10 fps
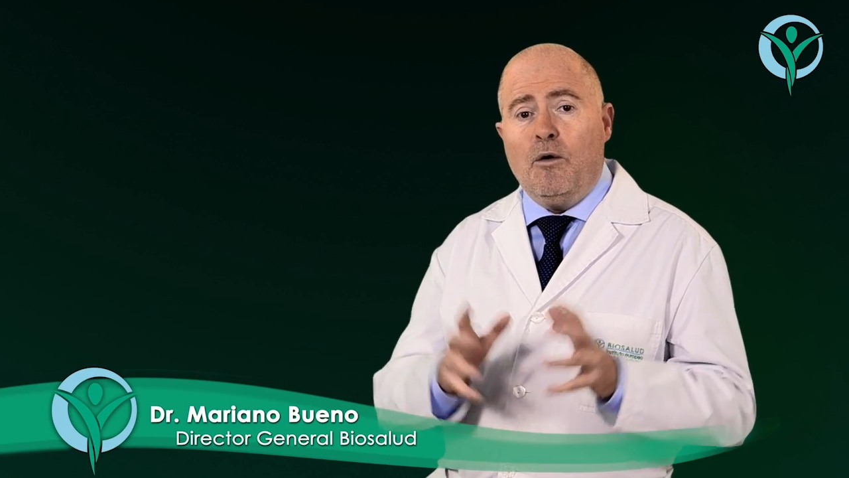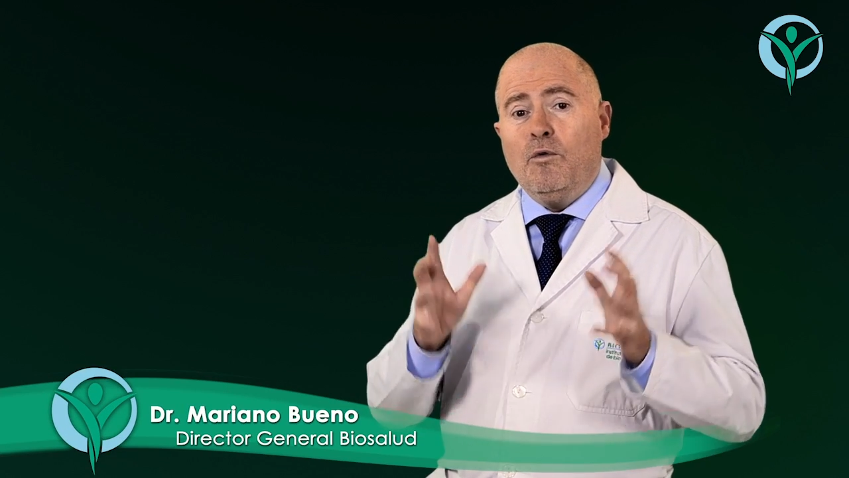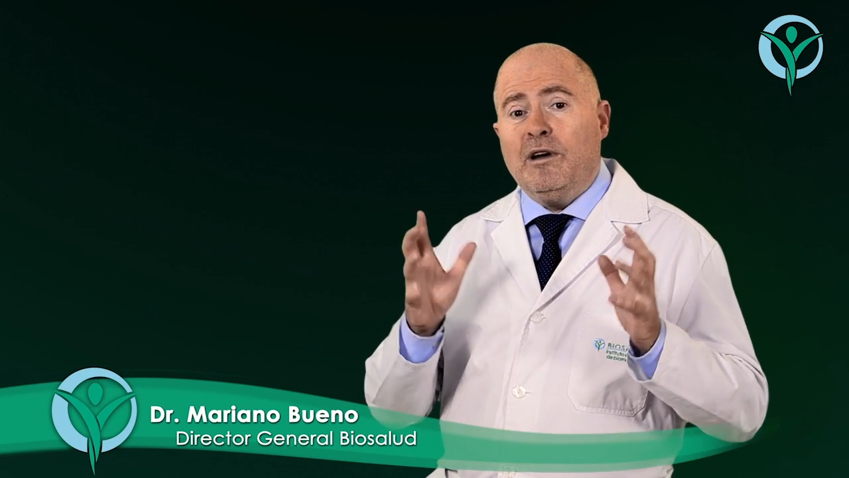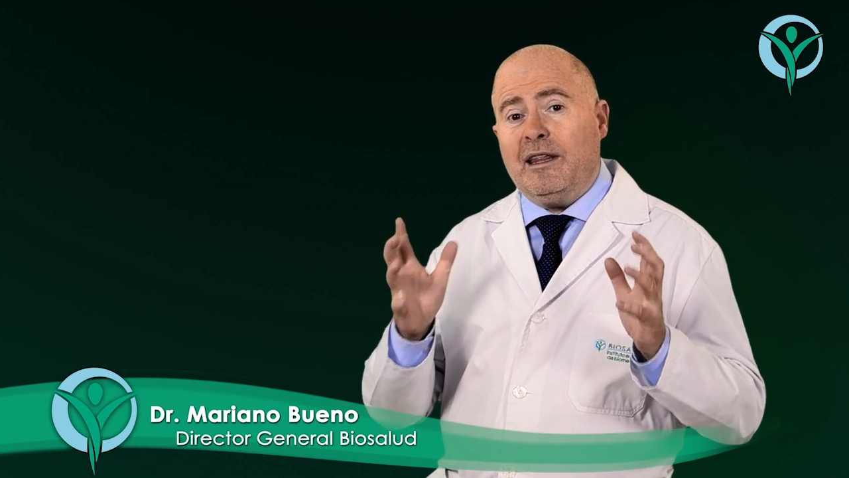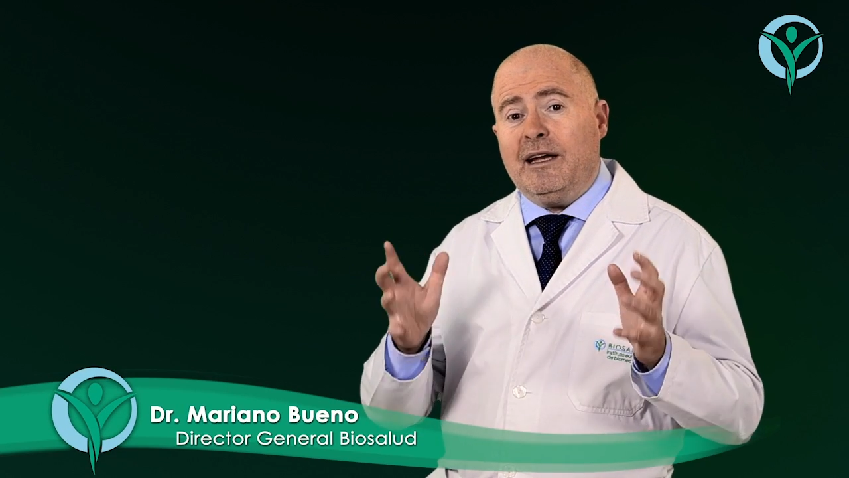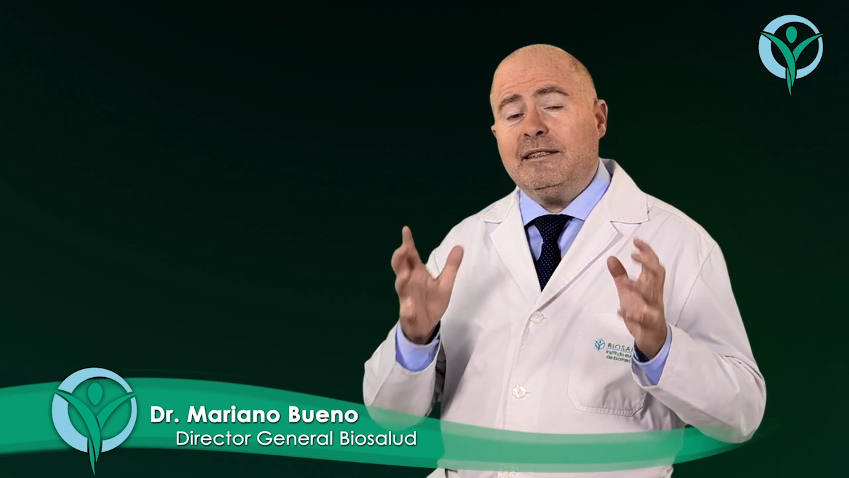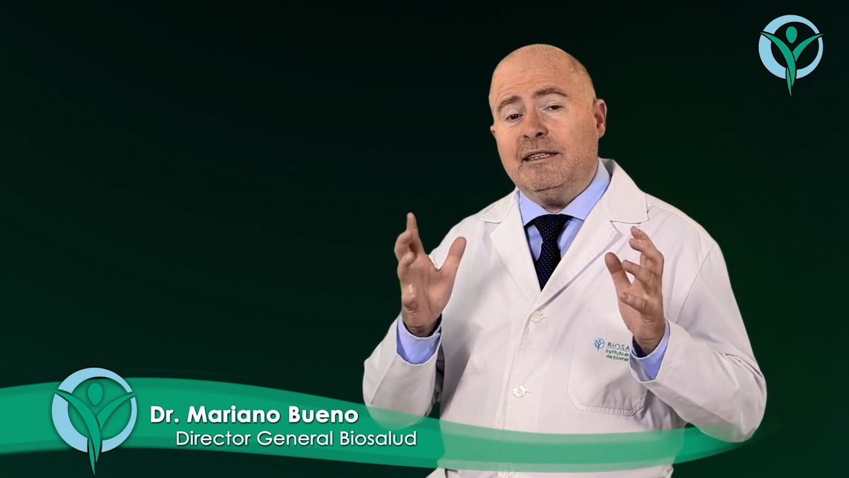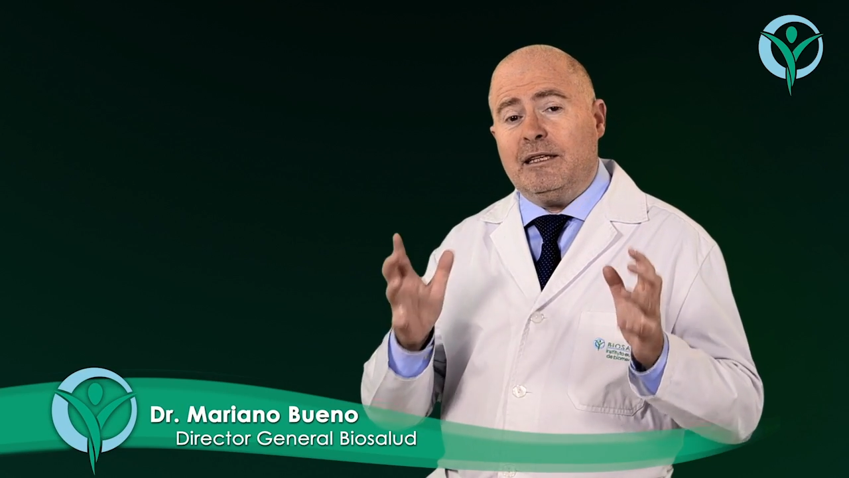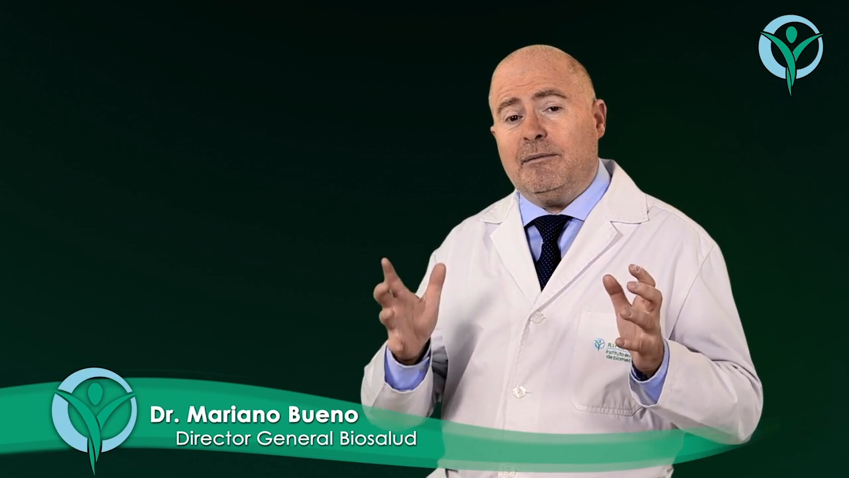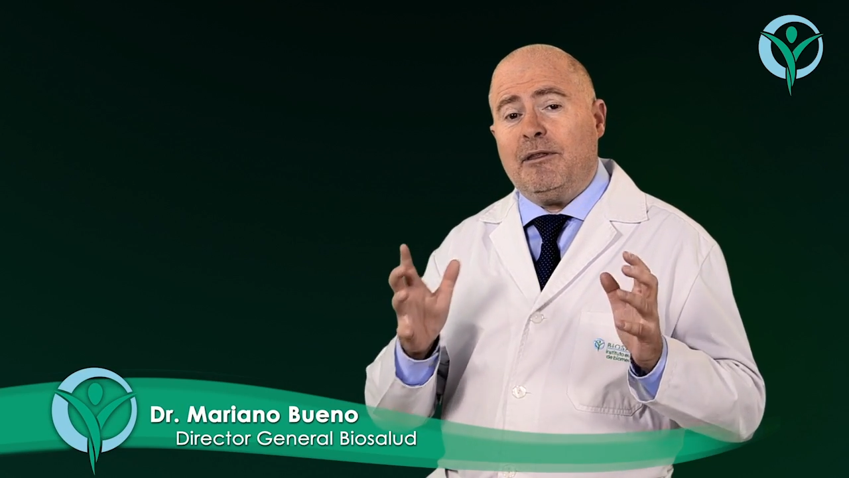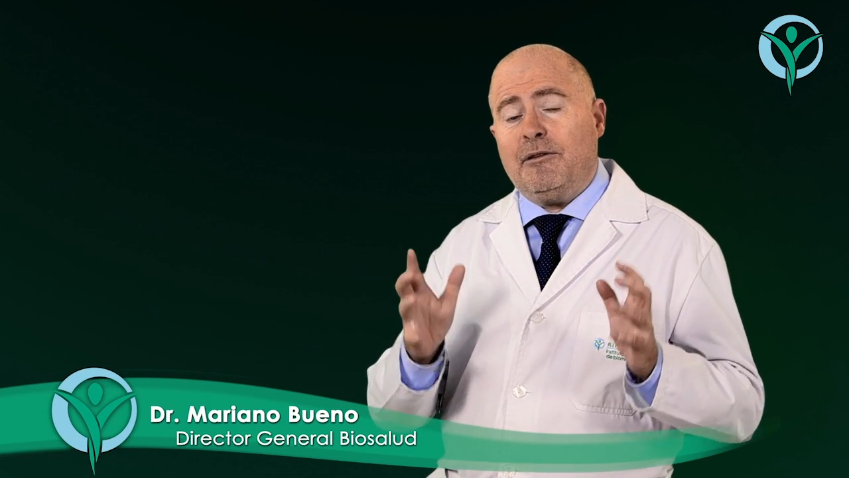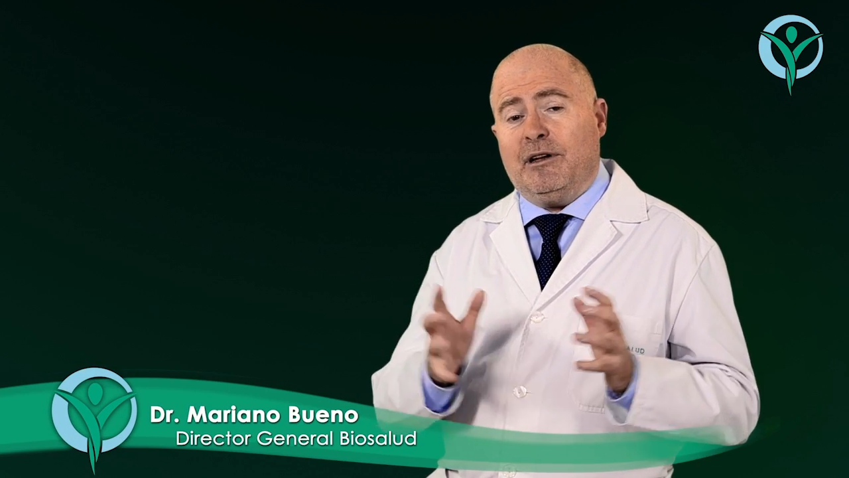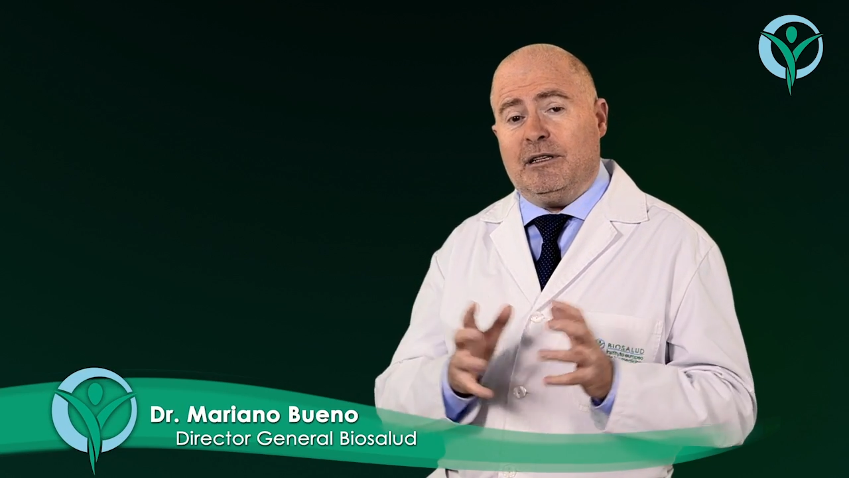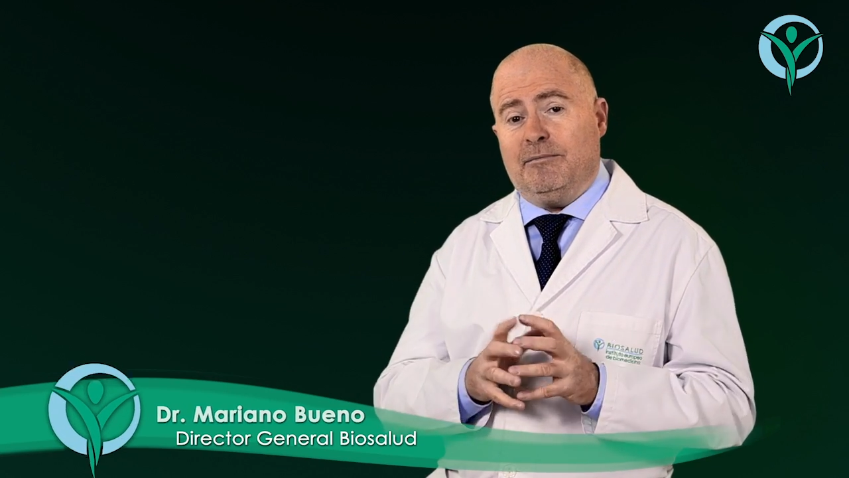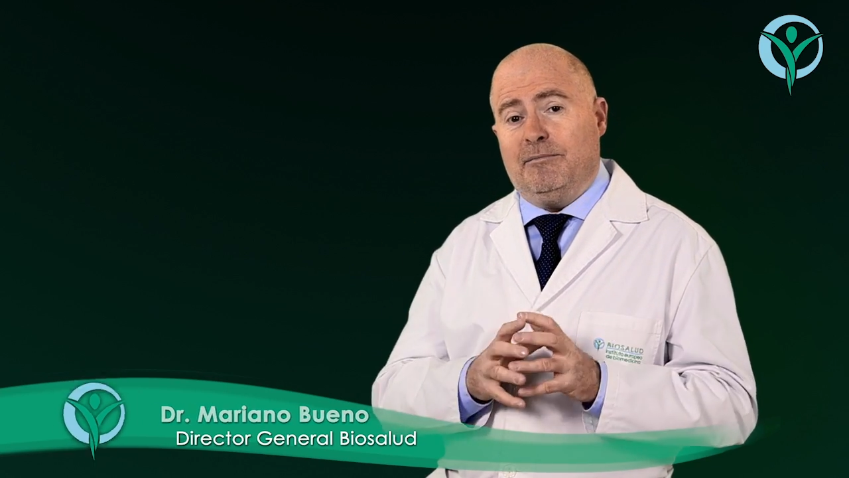Una de las
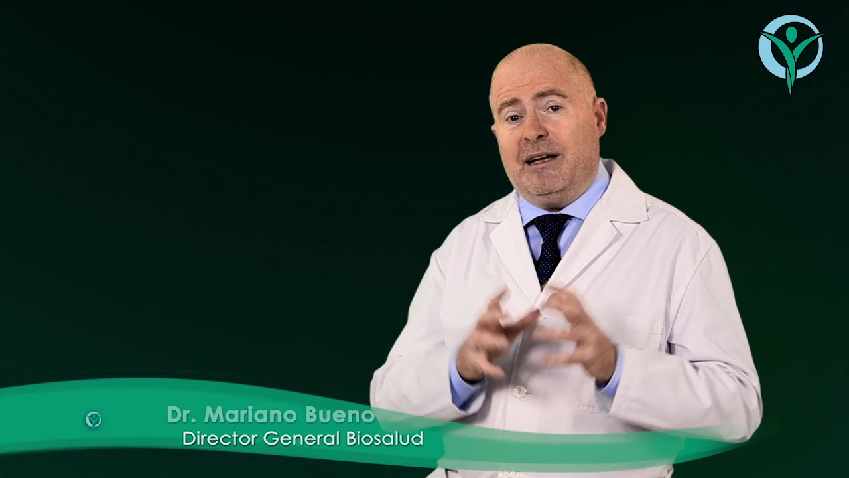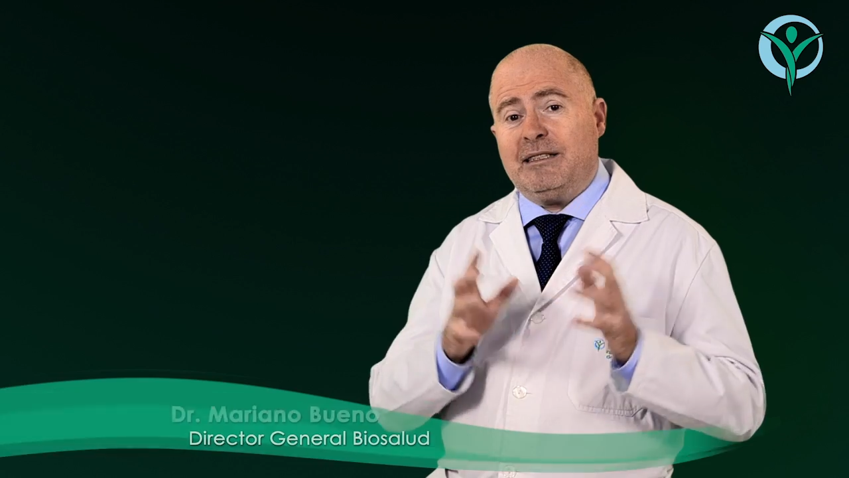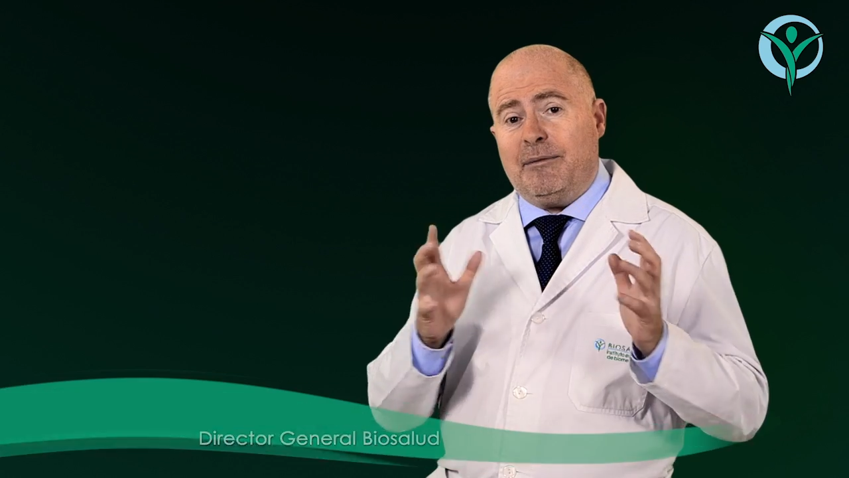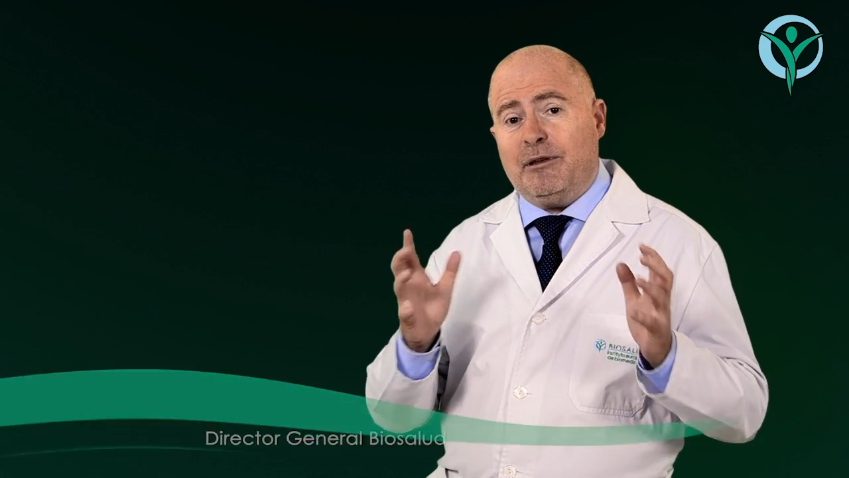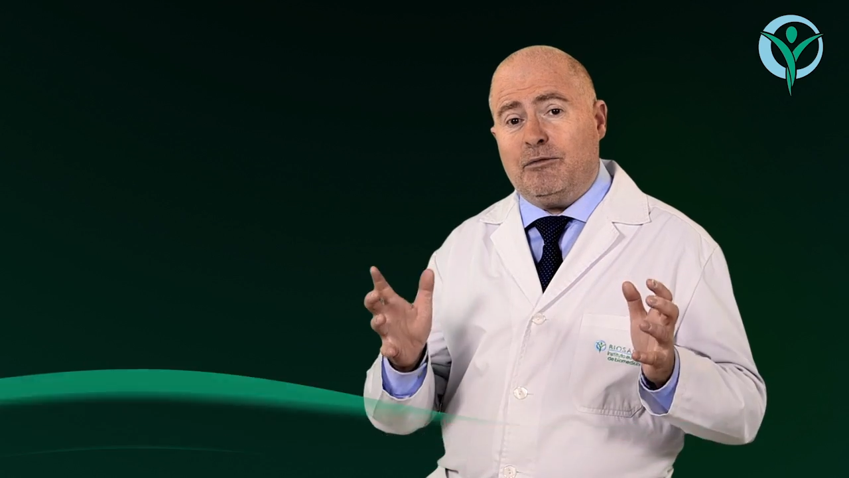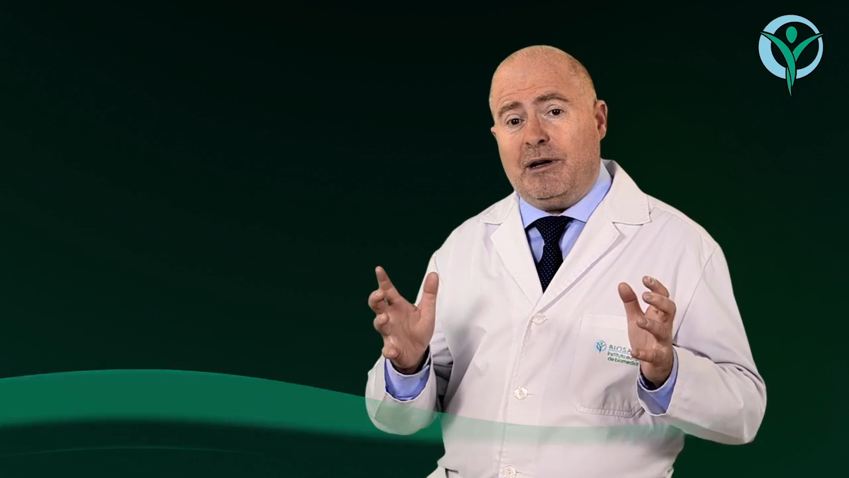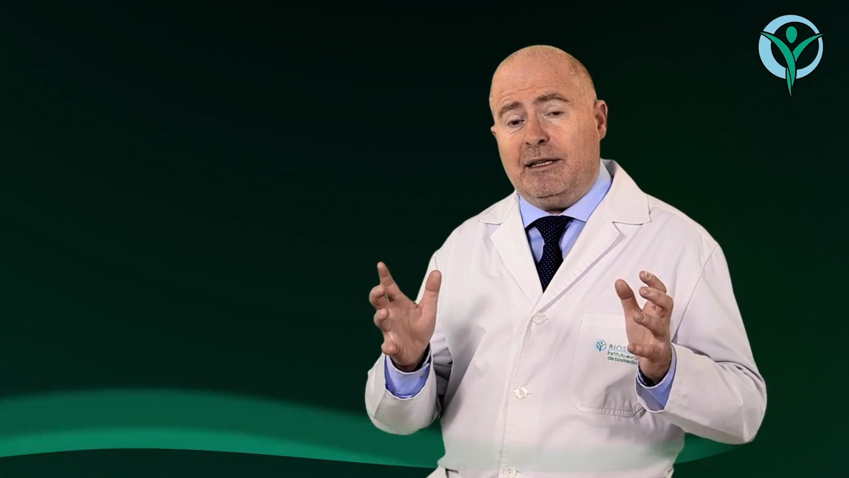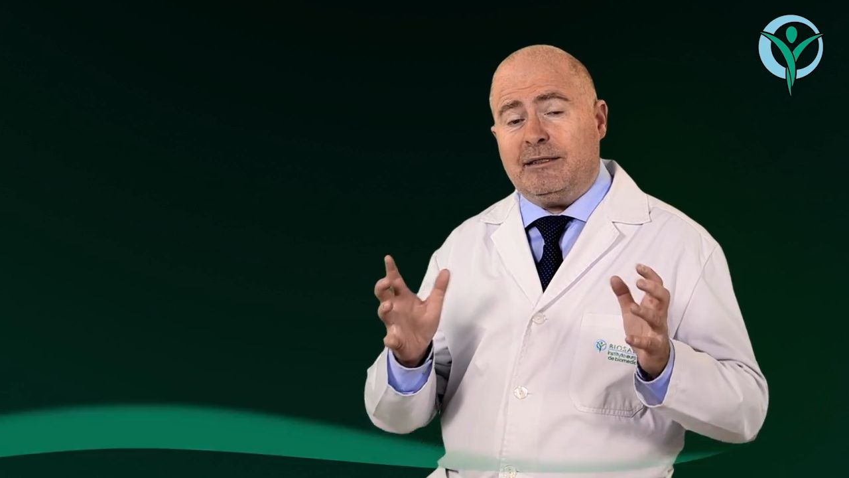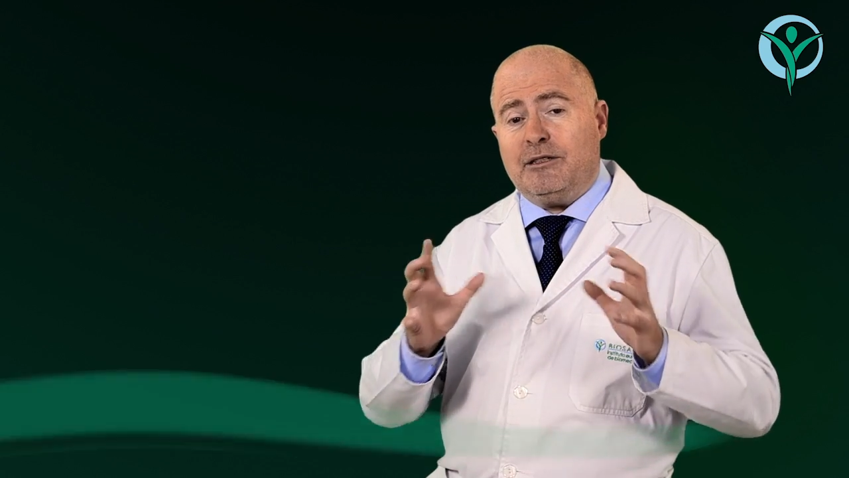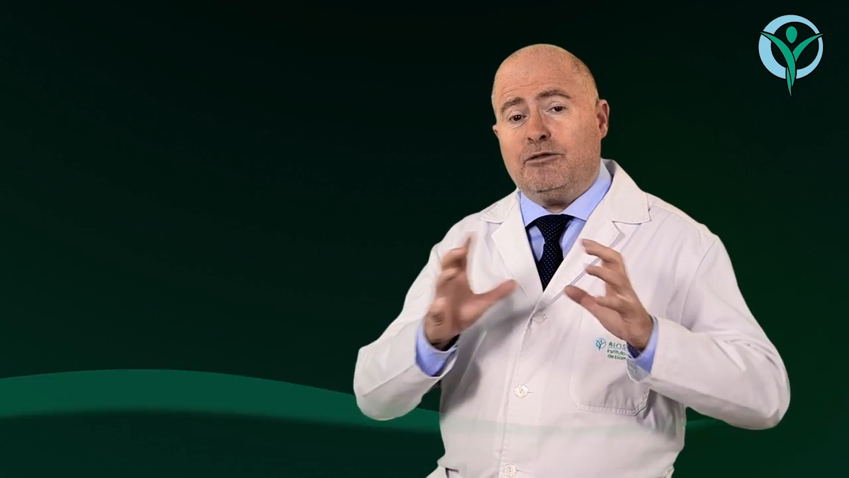intervenciones más habituales